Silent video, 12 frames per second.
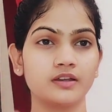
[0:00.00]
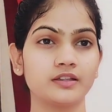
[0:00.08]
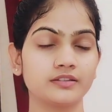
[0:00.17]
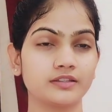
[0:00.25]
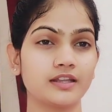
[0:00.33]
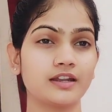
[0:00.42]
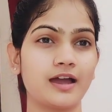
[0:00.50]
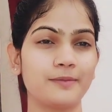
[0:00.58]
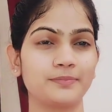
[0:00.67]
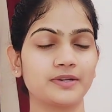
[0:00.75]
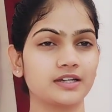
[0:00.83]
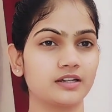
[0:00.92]
देन
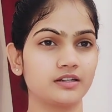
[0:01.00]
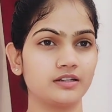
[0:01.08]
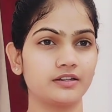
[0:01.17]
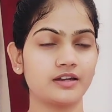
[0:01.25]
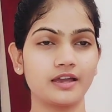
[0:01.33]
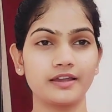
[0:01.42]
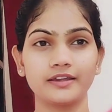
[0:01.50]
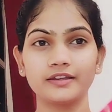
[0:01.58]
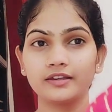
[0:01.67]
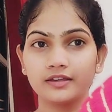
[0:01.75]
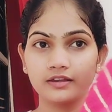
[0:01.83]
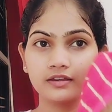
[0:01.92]
आपने कर लेना है
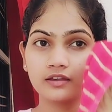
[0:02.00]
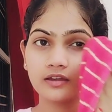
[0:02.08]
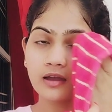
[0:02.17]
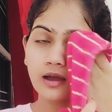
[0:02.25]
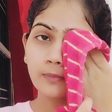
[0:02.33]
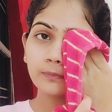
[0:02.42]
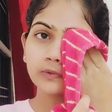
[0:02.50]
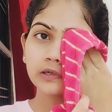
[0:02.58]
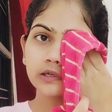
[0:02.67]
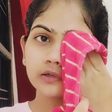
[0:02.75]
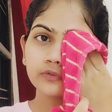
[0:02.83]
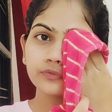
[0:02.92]

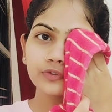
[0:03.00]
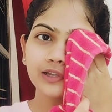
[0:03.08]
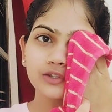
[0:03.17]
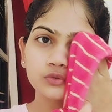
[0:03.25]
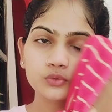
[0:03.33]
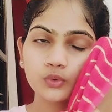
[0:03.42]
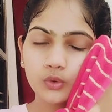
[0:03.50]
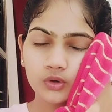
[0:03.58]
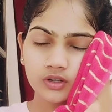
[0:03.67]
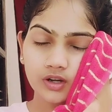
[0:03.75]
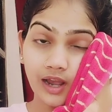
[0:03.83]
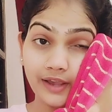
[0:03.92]
अपने फेस को
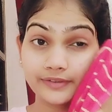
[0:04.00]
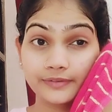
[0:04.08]
ड्राई